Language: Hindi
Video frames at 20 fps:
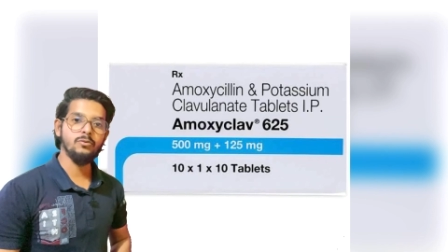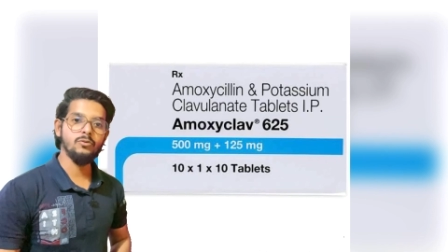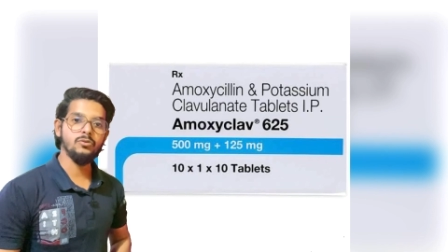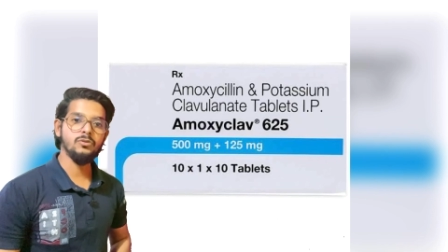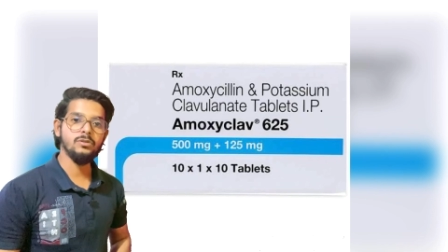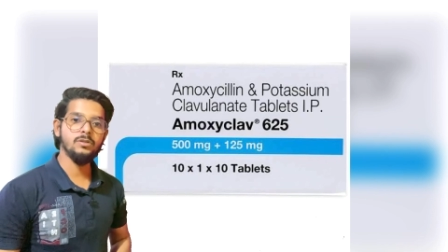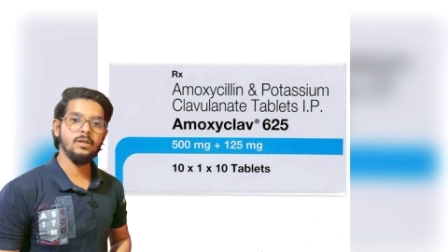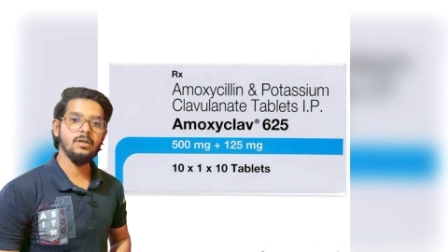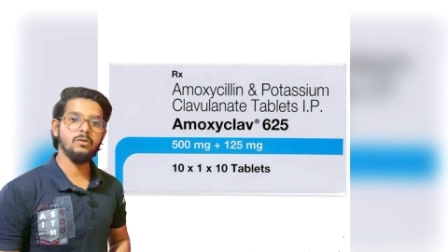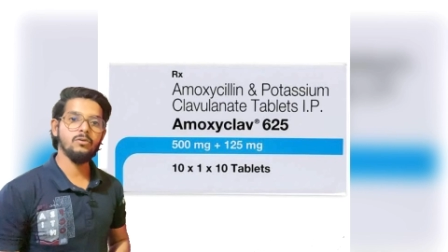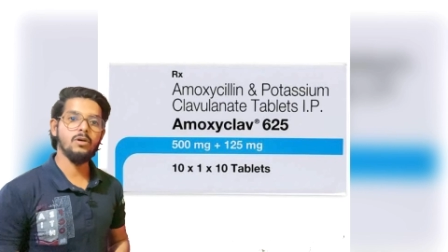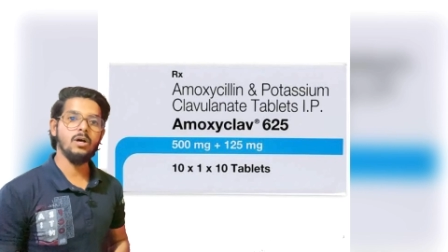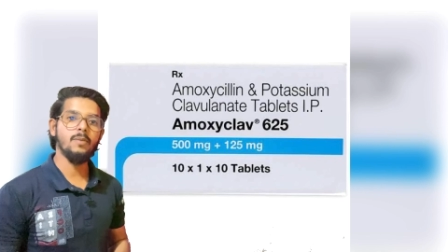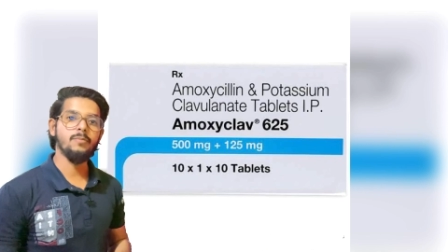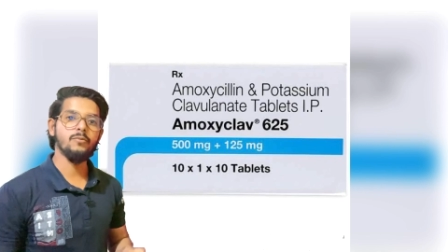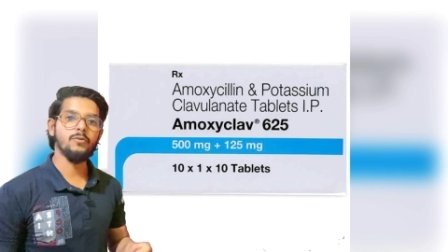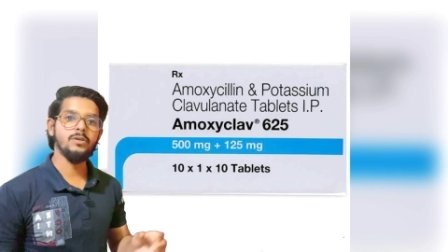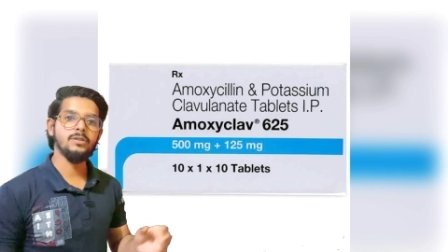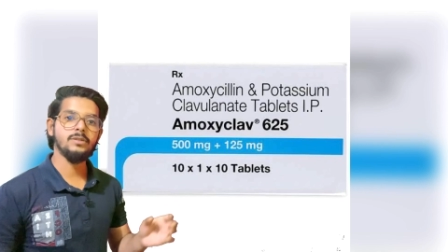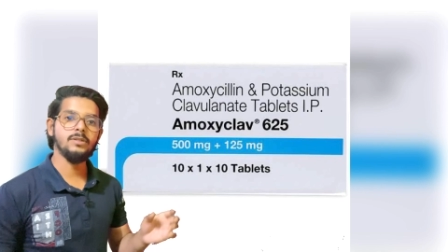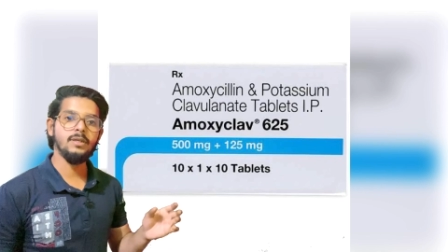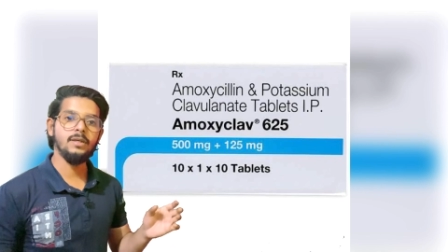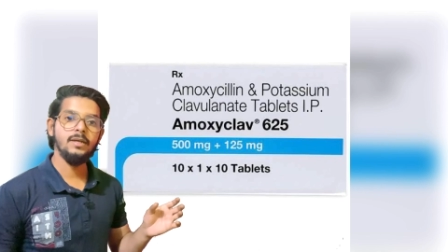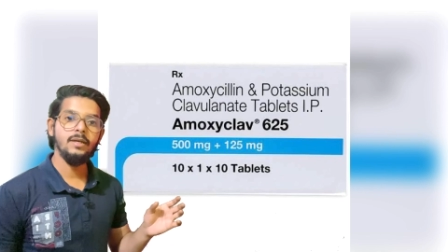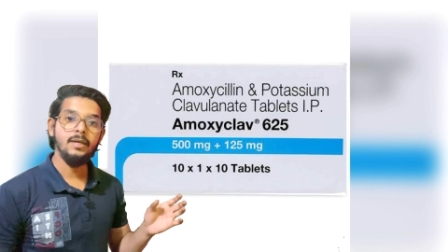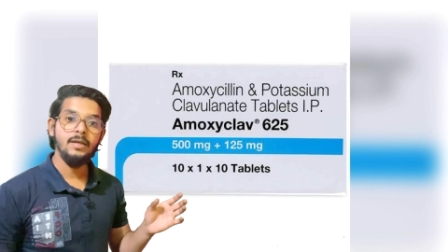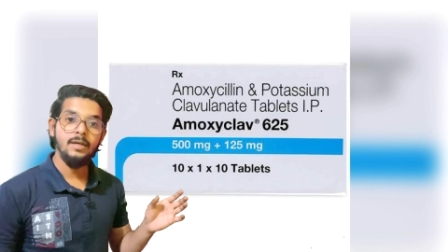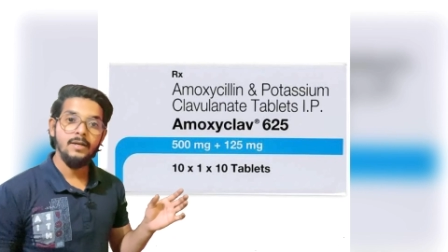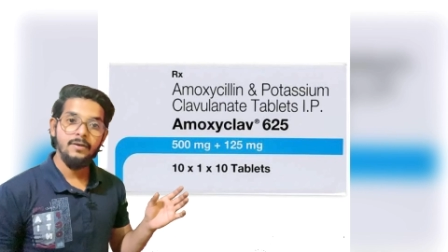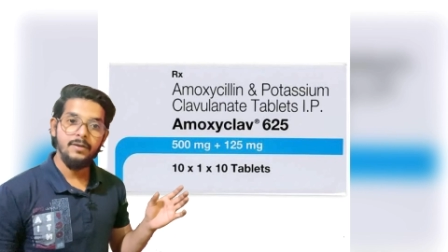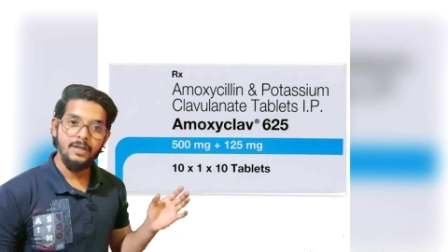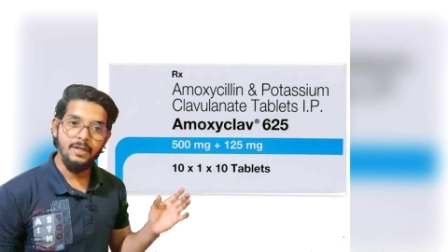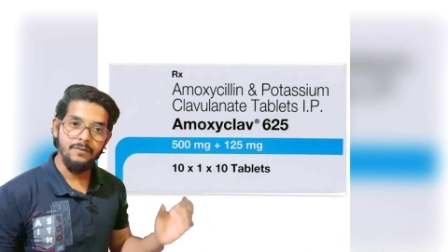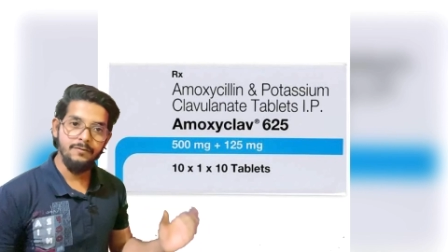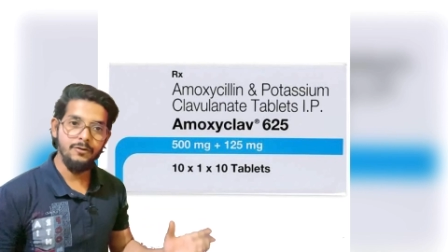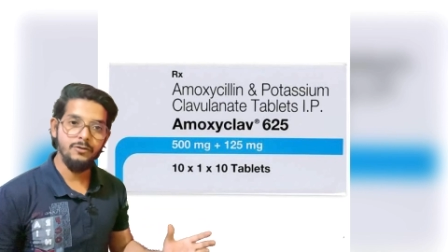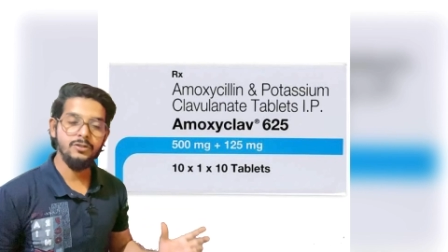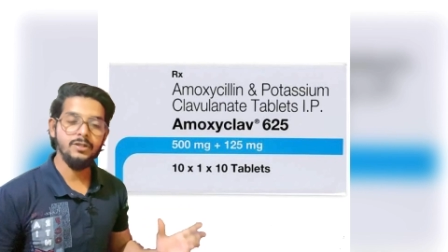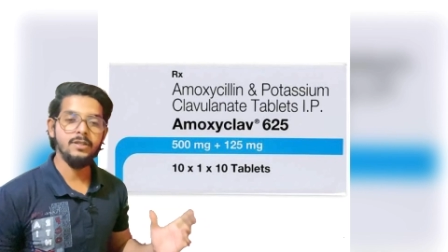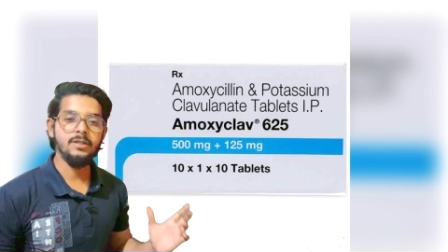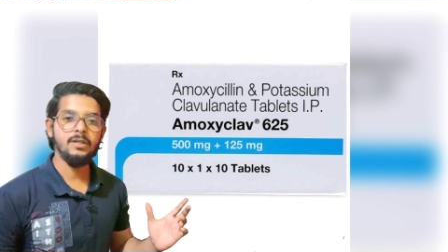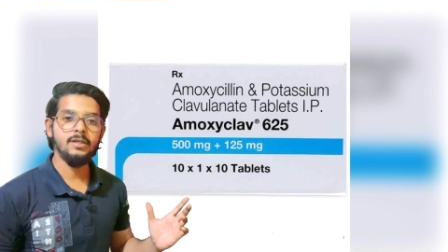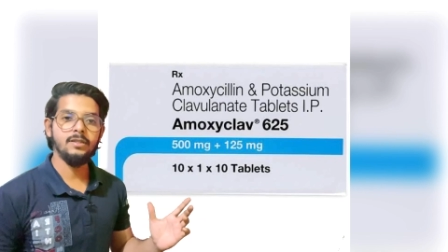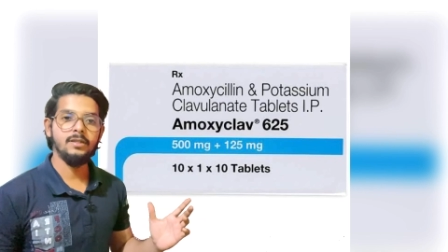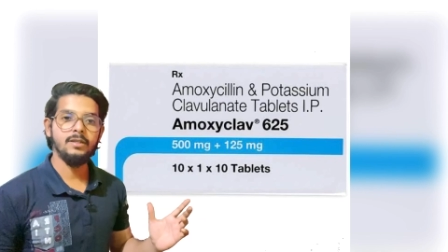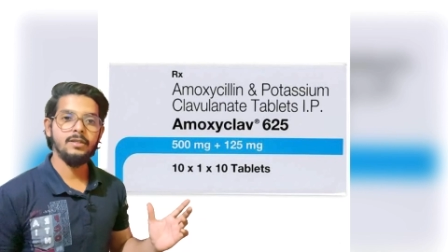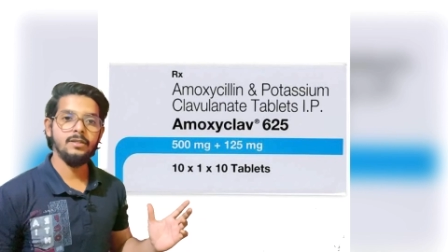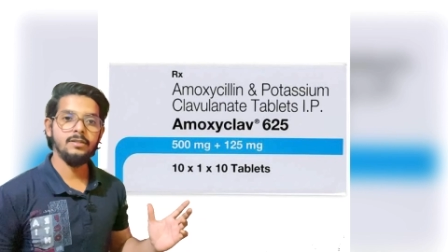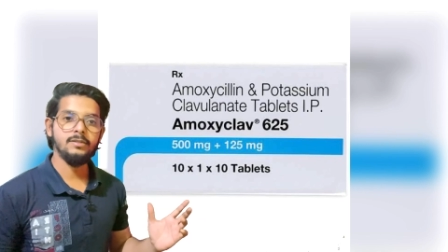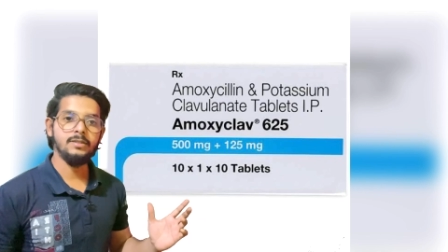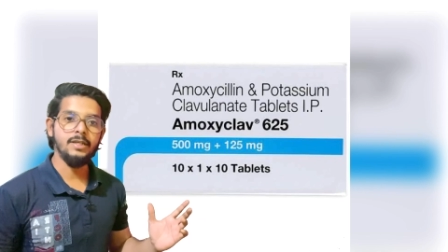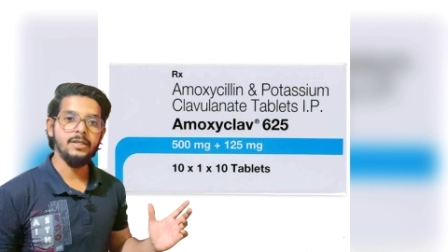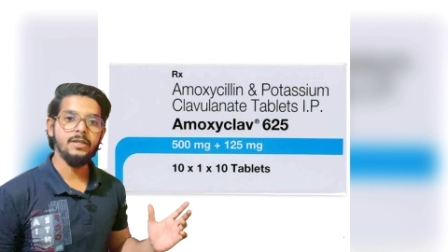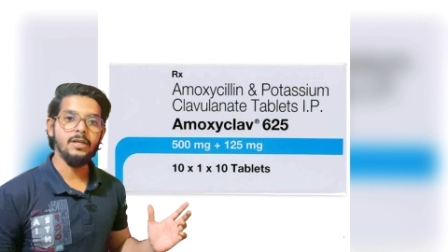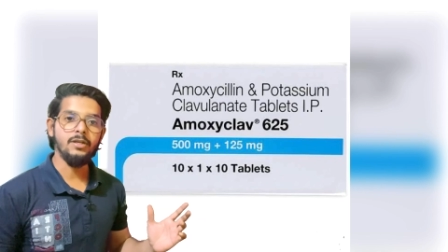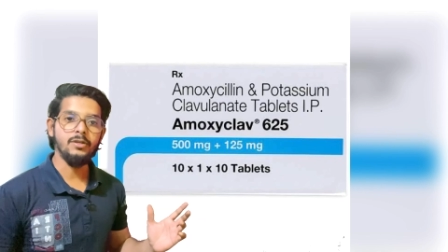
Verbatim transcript: यूज़ करें तो आपको इसे इन्फ्यूजन के ज़रिए